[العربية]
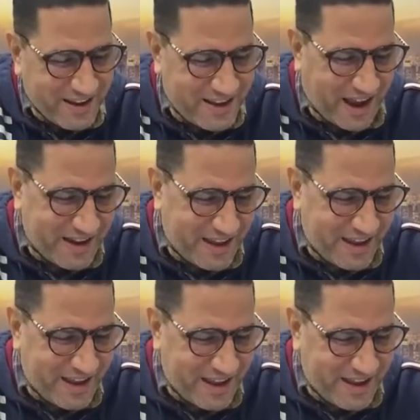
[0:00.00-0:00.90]
يعني
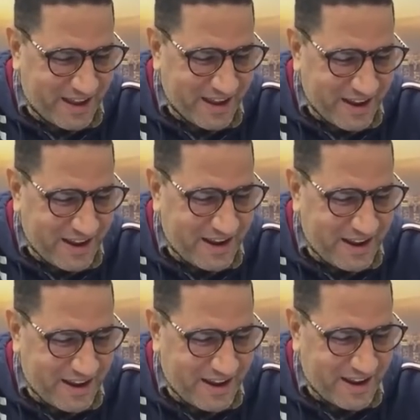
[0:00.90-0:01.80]

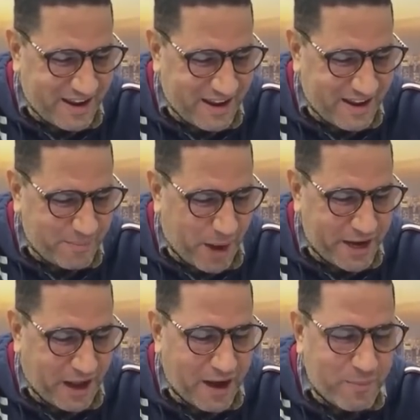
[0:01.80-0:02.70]
آه،
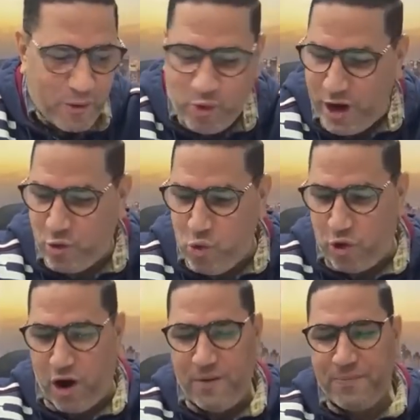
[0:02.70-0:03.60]
بعيد عن موضوع الكورة